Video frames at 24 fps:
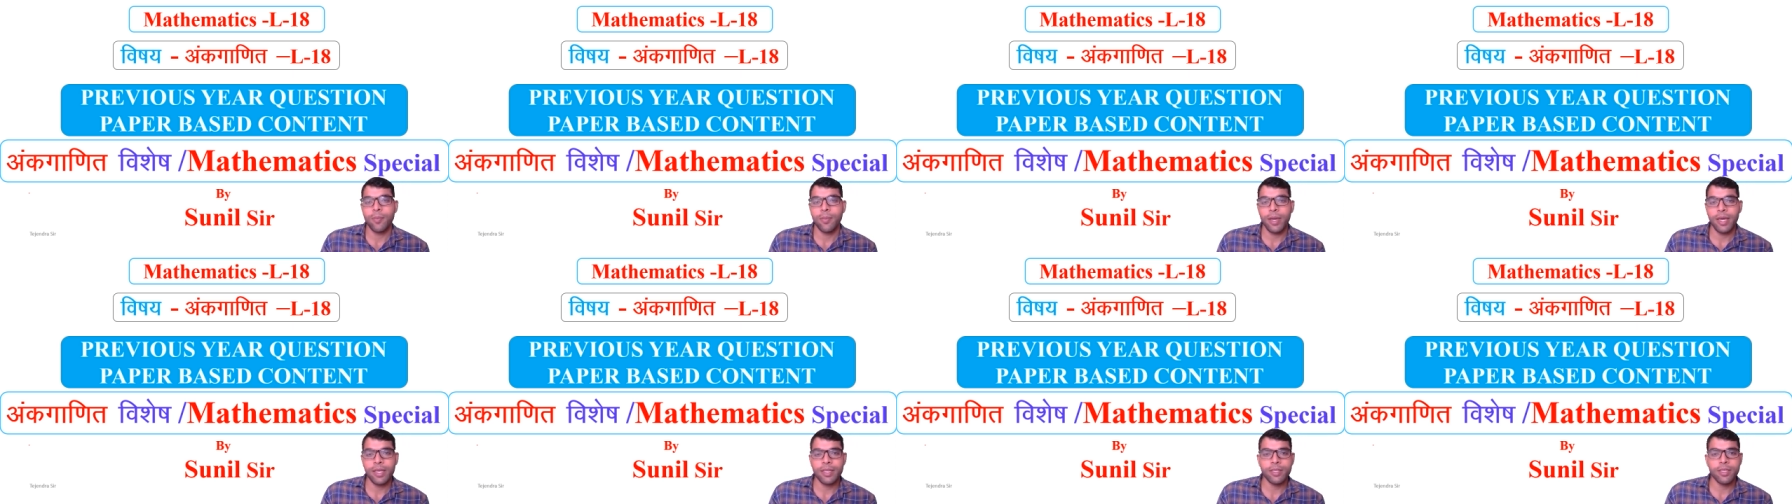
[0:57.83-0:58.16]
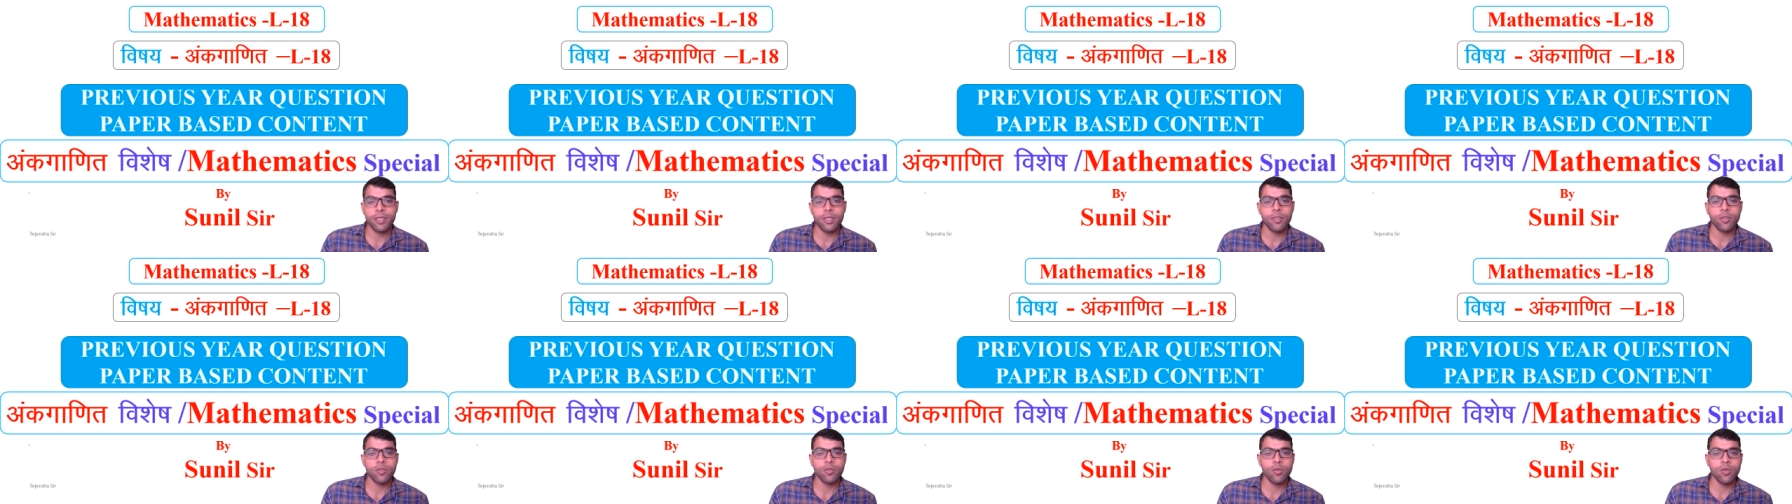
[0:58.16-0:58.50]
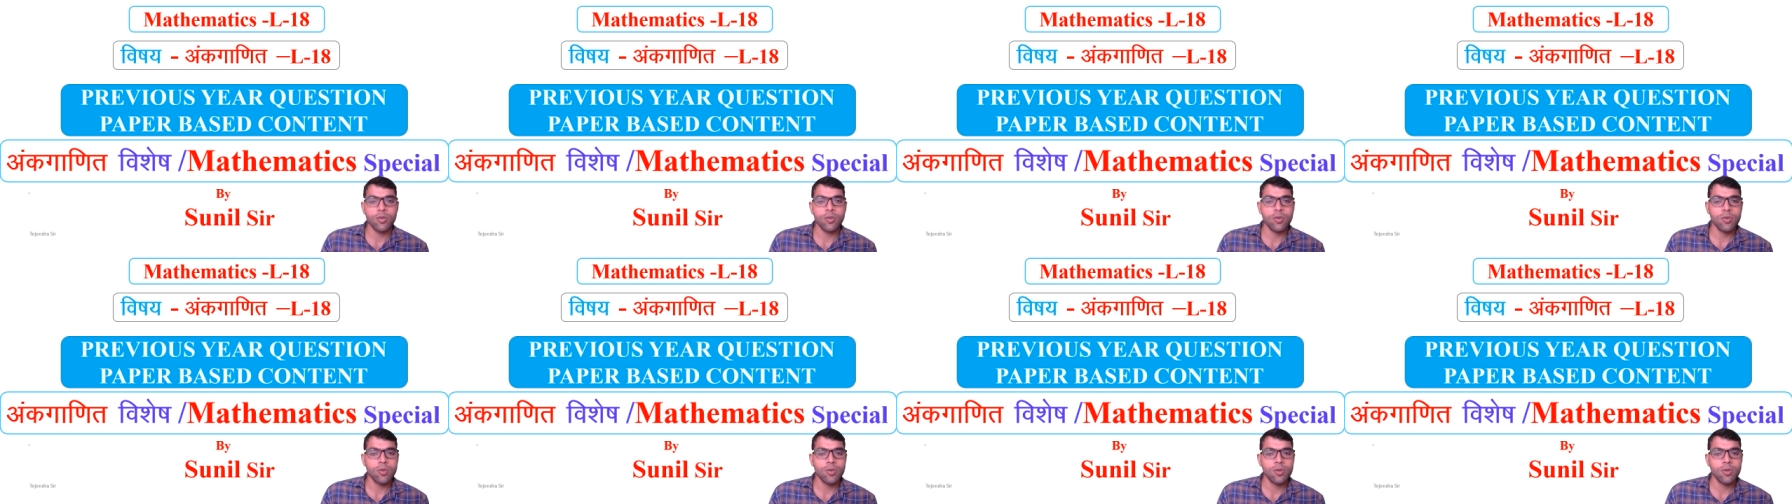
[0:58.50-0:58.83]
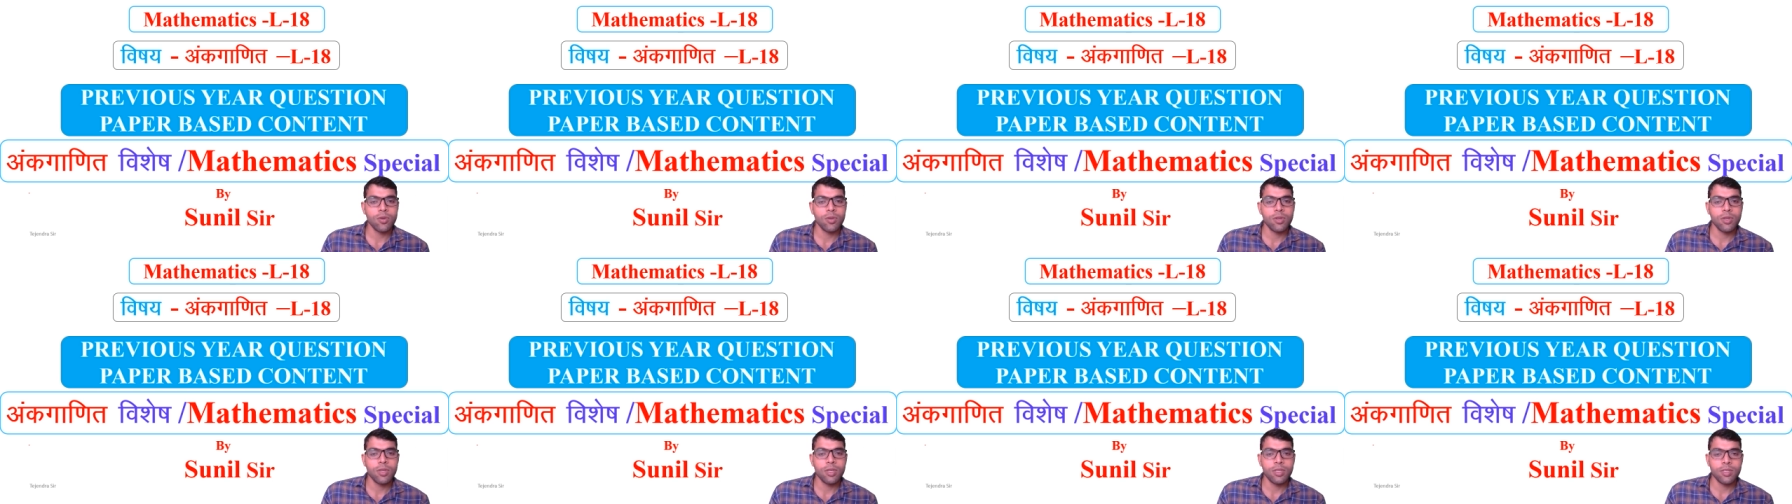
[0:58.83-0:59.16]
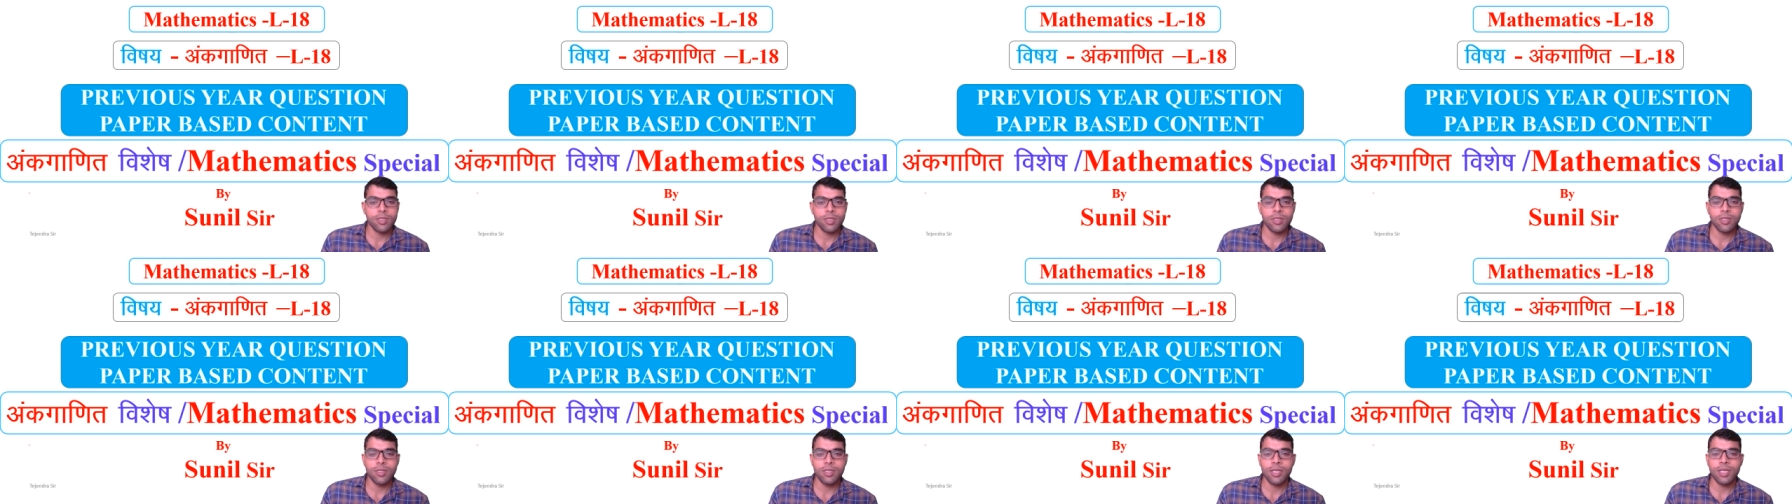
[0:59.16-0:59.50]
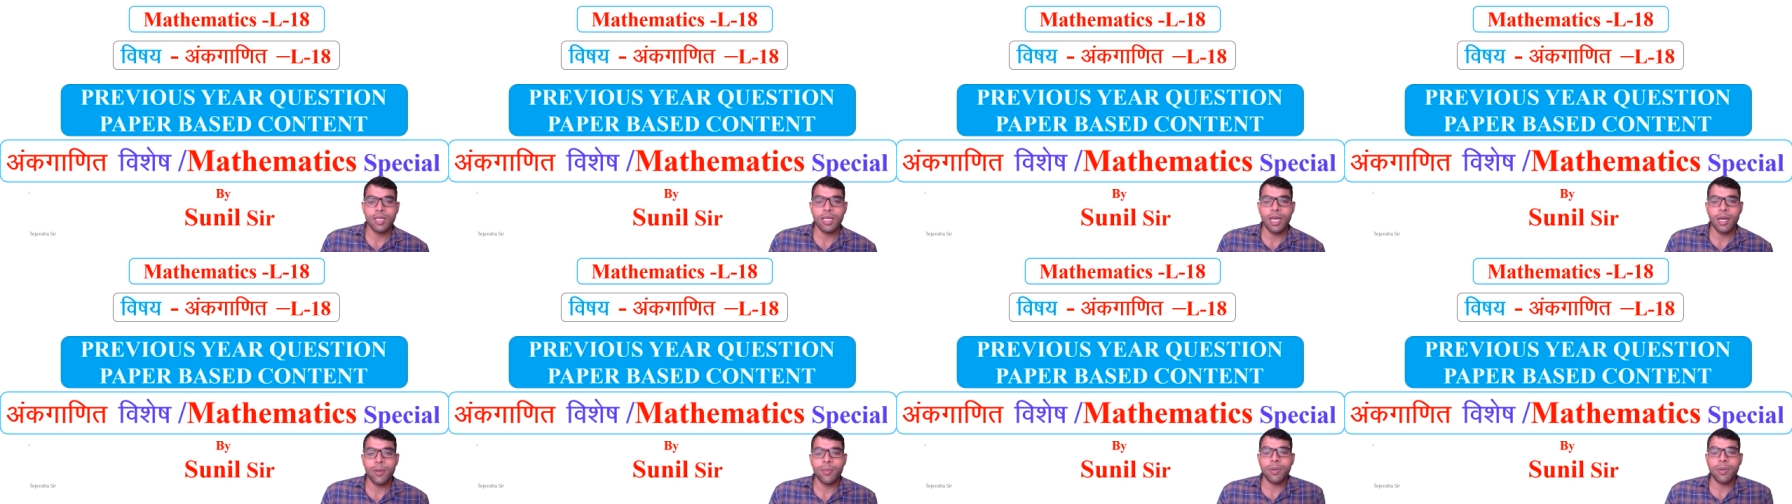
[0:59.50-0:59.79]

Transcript: मैथ की जो जिससे कि